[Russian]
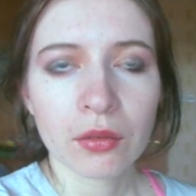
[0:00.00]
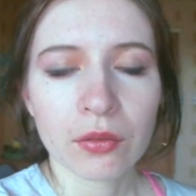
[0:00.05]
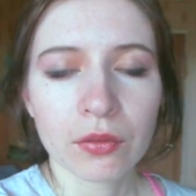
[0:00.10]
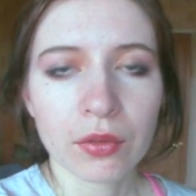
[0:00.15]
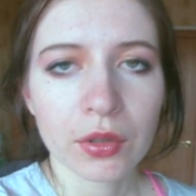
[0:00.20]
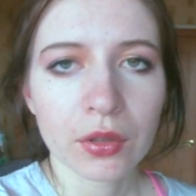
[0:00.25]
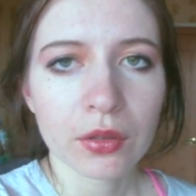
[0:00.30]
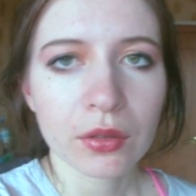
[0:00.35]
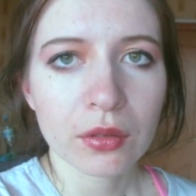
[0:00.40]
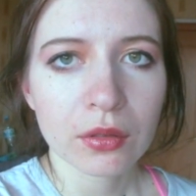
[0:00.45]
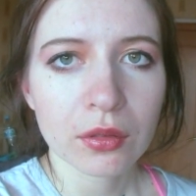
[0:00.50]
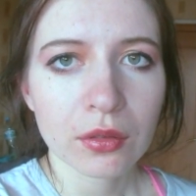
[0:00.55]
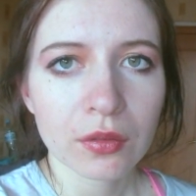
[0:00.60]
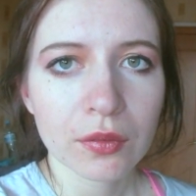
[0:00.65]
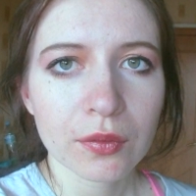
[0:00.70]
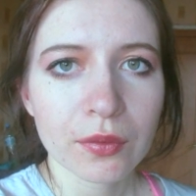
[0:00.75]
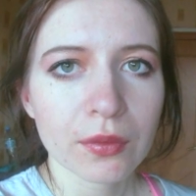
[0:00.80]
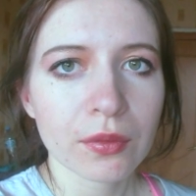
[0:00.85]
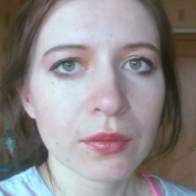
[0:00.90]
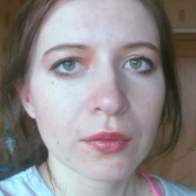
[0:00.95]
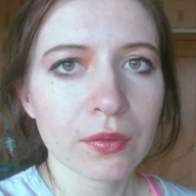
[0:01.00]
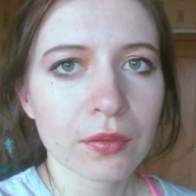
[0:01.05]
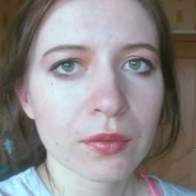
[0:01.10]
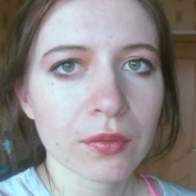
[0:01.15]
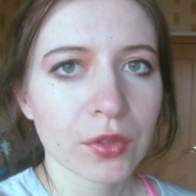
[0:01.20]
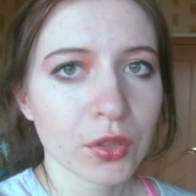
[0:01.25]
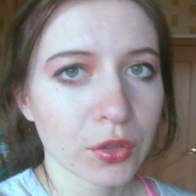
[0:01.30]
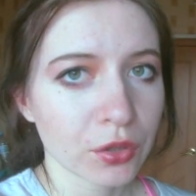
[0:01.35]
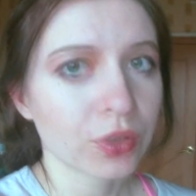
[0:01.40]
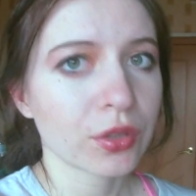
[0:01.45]
вот
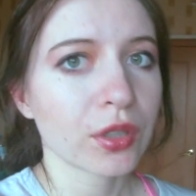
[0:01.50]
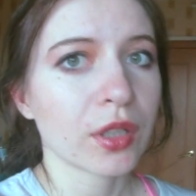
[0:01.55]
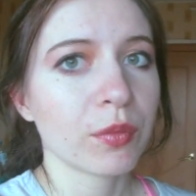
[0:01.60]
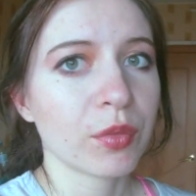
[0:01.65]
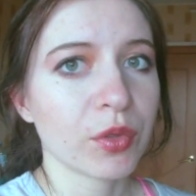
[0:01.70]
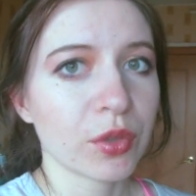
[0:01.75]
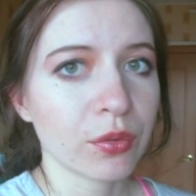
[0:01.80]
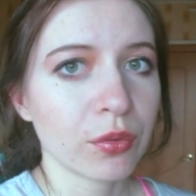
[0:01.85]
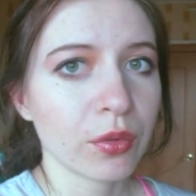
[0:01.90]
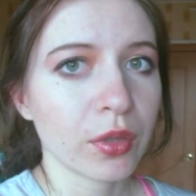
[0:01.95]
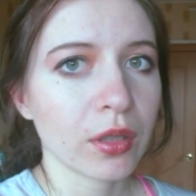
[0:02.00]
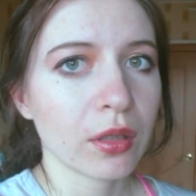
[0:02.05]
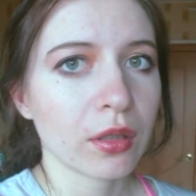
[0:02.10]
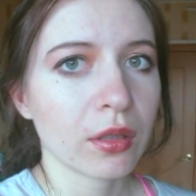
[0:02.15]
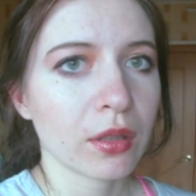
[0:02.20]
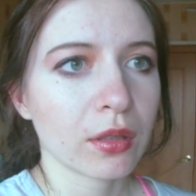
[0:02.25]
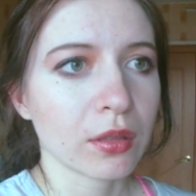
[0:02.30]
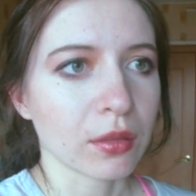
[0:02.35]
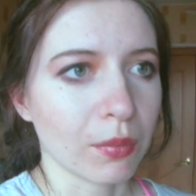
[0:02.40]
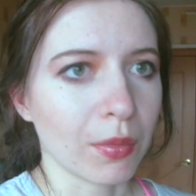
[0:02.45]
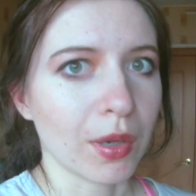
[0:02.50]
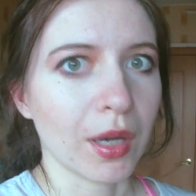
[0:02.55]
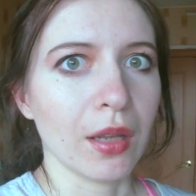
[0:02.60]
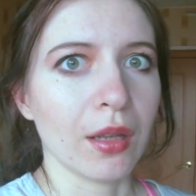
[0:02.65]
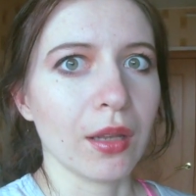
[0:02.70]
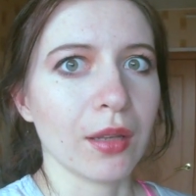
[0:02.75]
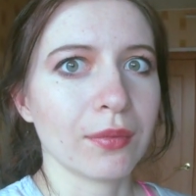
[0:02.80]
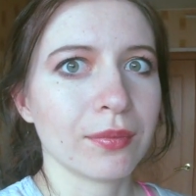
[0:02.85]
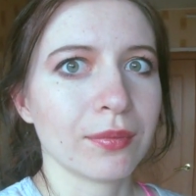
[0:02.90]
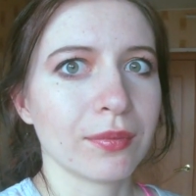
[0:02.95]
все, что я беру, это
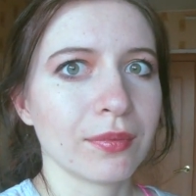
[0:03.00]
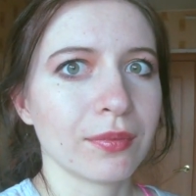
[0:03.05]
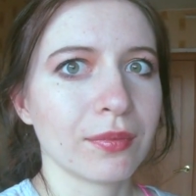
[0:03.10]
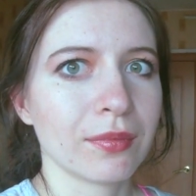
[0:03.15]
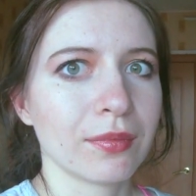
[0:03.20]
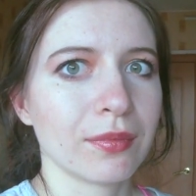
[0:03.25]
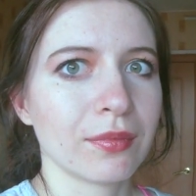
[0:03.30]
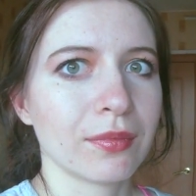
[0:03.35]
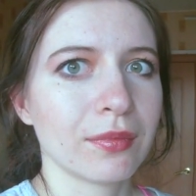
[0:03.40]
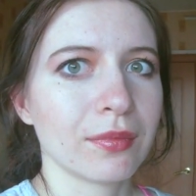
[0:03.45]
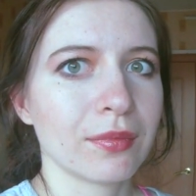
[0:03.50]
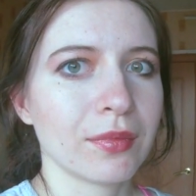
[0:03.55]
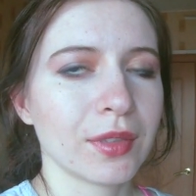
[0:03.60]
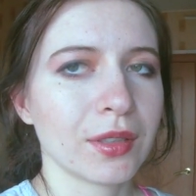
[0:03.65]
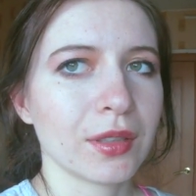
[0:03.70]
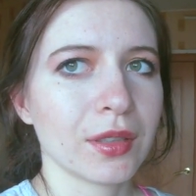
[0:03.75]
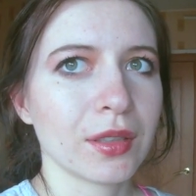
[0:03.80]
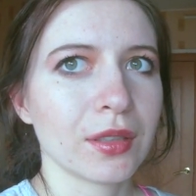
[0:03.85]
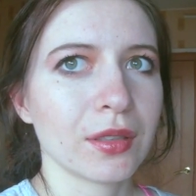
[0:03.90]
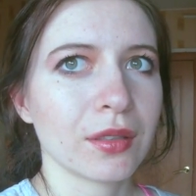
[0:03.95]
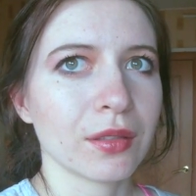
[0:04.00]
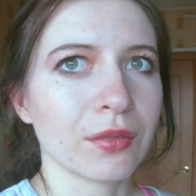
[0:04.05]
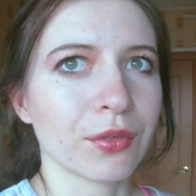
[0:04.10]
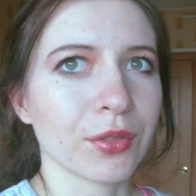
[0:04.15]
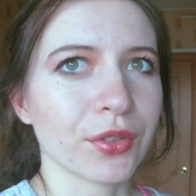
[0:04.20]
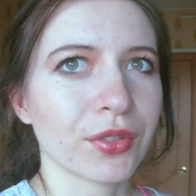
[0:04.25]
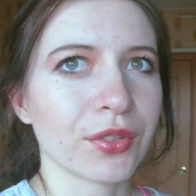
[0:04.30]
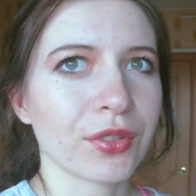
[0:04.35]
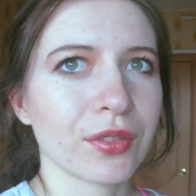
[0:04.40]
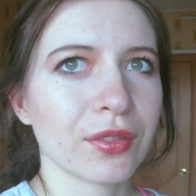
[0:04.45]
мало.
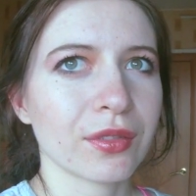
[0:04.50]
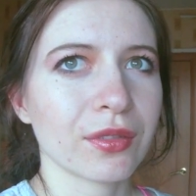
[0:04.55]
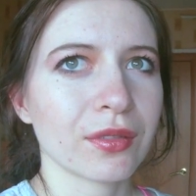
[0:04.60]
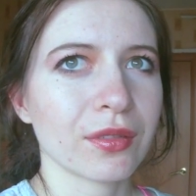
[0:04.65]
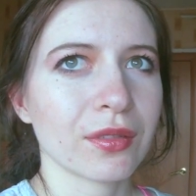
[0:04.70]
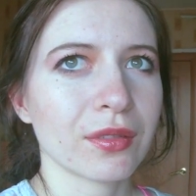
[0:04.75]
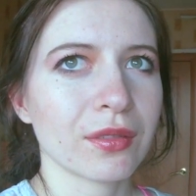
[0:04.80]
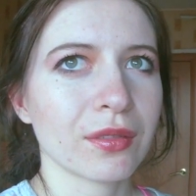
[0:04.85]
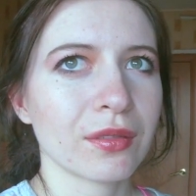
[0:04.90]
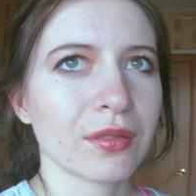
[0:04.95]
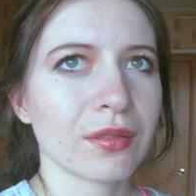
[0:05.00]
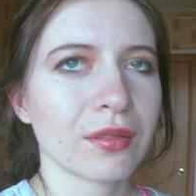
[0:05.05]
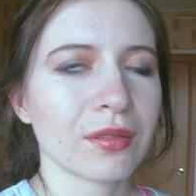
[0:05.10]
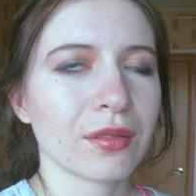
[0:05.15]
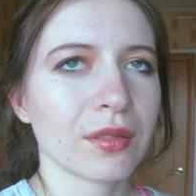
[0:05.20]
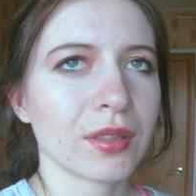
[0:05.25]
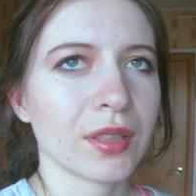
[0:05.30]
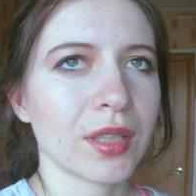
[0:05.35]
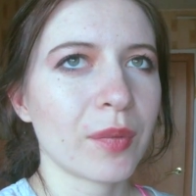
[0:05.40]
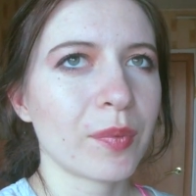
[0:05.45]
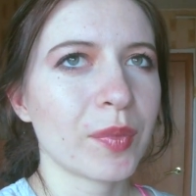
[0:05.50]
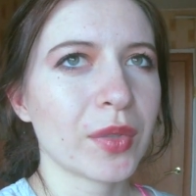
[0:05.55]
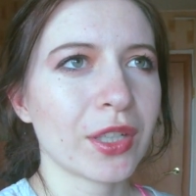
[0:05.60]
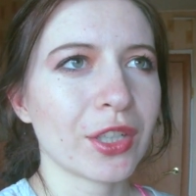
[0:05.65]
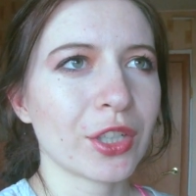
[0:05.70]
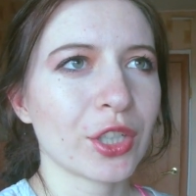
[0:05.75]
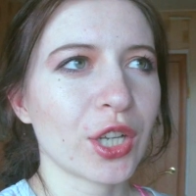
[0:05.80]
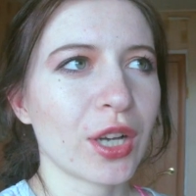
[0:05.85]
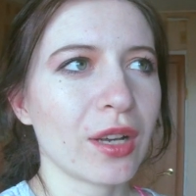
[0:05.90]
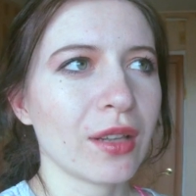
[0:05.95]
Вот я
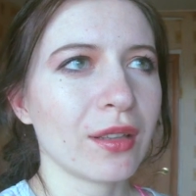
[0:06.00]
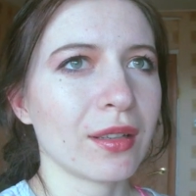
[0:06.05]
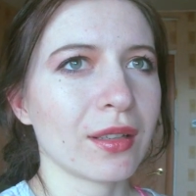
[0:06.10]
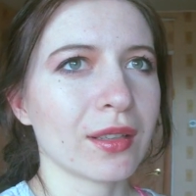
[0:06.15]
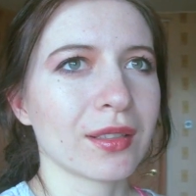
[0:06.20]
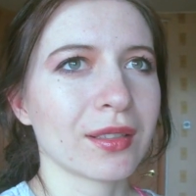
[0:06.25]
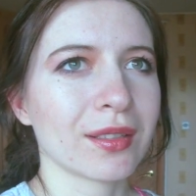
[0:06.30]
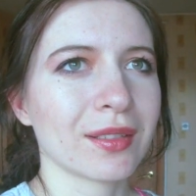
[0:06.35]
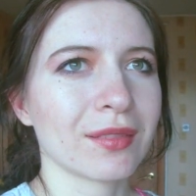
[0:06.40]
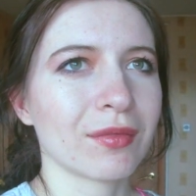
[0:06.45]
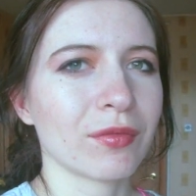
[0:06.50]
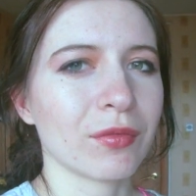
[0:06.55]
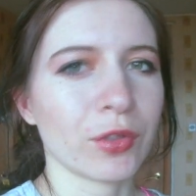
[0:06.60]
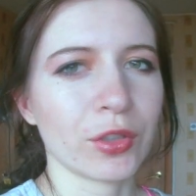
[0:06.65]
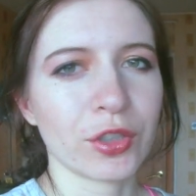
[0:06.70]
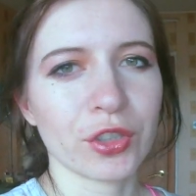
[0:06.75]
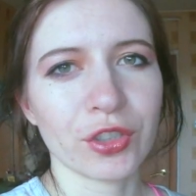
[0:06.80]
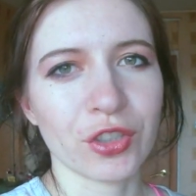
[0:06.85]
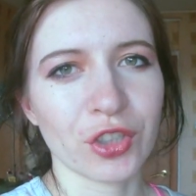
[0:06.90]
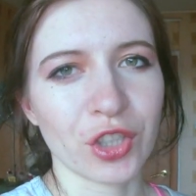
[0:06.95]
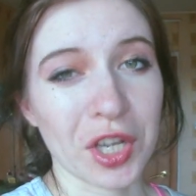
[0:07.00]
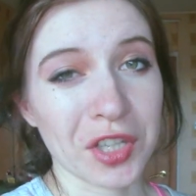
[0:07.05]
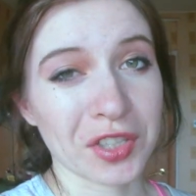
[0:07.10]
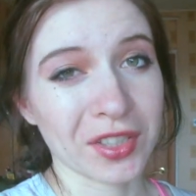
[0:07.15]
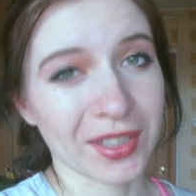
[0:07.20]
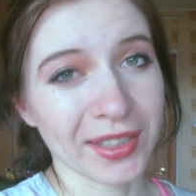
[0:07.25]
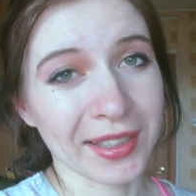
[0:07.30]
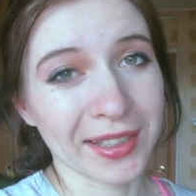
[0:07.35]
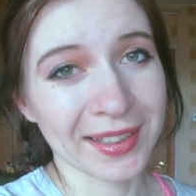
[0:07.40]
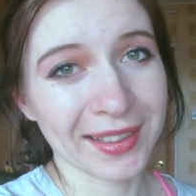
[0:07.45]
переезжала очень
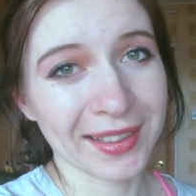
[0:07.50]
часто,